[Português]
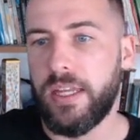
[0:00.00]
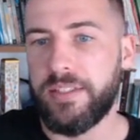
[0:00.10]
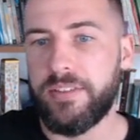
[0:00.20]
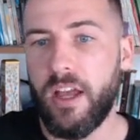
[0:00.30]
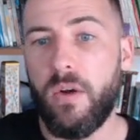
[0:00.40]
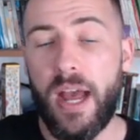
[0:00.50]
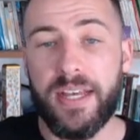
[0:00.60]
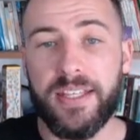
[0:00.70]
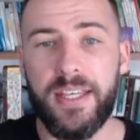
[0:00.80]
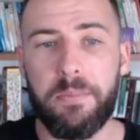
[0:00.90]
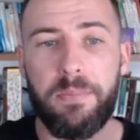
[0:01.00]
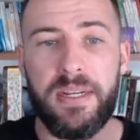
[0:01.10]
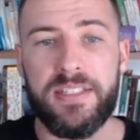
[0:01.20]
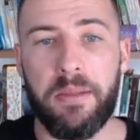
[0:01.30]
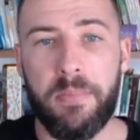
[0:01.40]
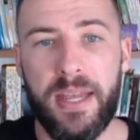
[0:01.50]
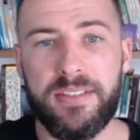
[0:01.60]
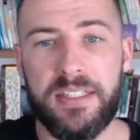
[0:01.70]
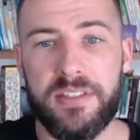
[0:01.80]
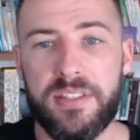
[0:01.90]
Então, aqui, prestem bem
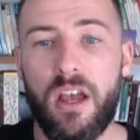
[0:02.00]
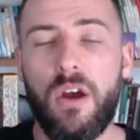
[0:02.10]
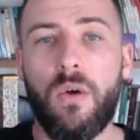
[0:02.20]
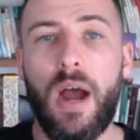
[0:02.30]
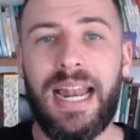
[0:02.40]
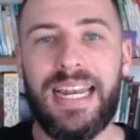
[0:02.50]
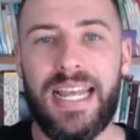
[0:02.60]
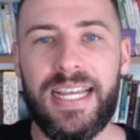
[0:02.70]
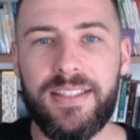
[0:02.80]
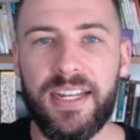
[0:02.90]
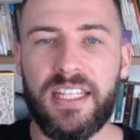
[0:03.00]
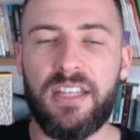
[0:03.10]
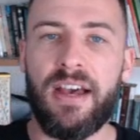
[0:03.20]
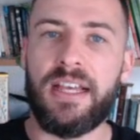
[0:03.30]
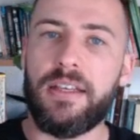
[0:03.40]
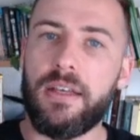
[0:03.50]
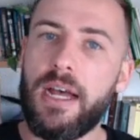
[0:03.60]
atenção, a letra que vai